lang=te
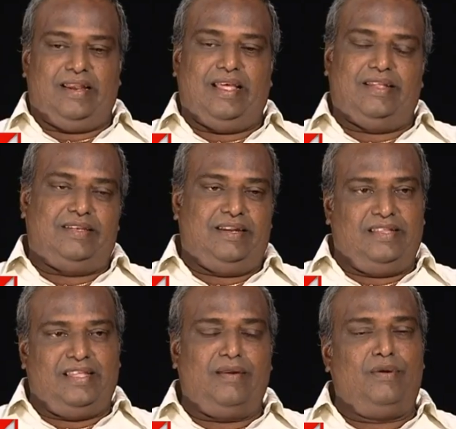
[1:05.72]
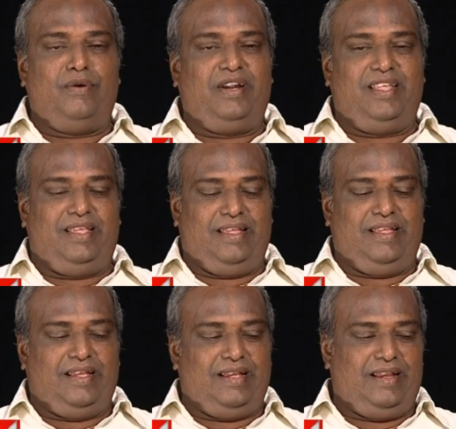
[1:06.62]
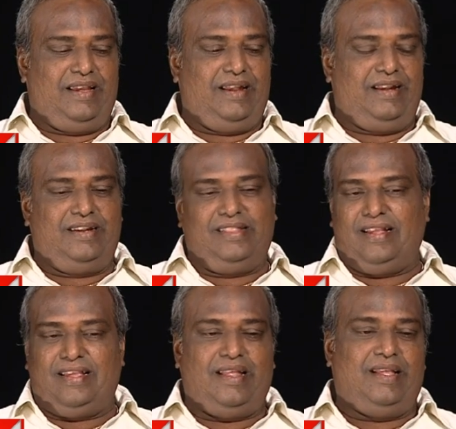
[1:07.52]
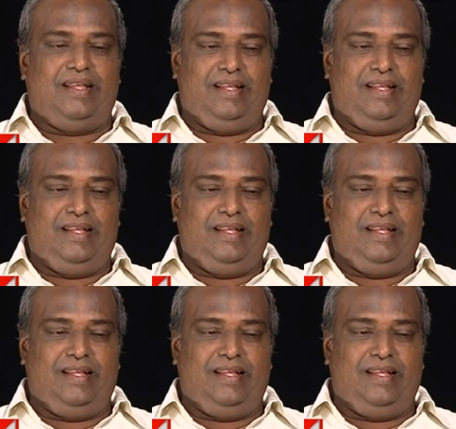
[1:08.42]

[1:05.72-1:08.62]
నా చిన్నతనం నుండి ఆయన ఇంటి దగ్గర